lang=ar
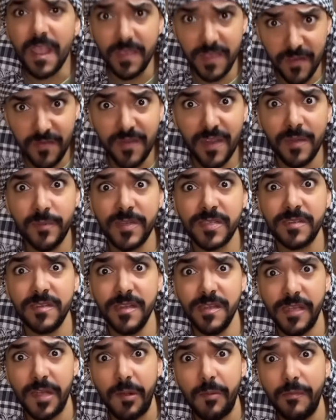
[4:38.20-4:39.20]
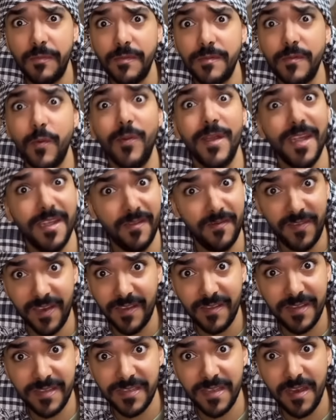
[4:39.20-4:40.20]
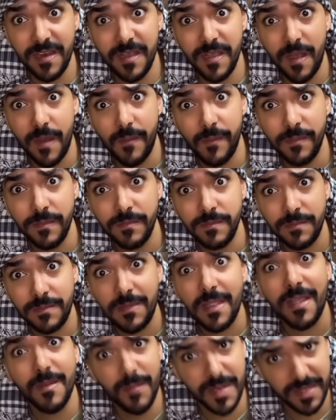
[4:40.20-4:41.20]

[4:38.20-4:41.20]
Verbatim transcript: دي فراخ مصريه ولا فراخ جزائريه مصريه